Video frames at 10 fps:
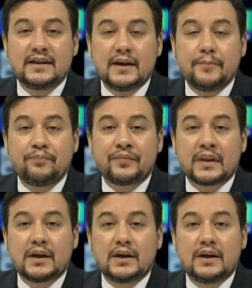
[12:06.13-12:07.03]
de
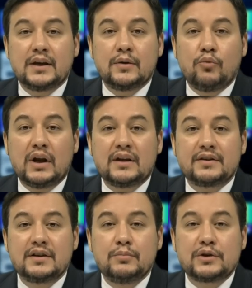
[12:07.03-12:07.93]
e,
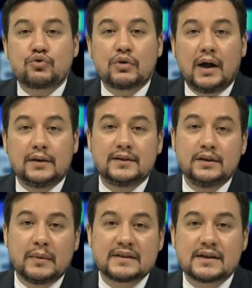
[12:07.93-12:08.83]
muhalefetin meşhur
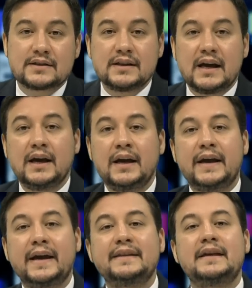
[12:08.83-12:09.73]
altılı masasına
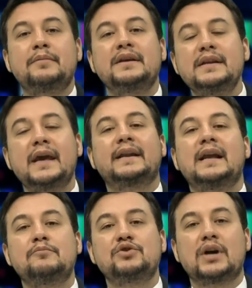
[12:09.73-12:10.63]
HDP'nin
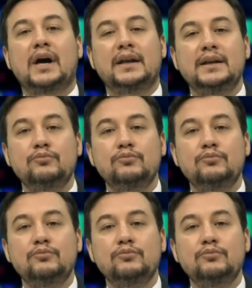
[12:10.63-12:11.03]
eklenmiş hali.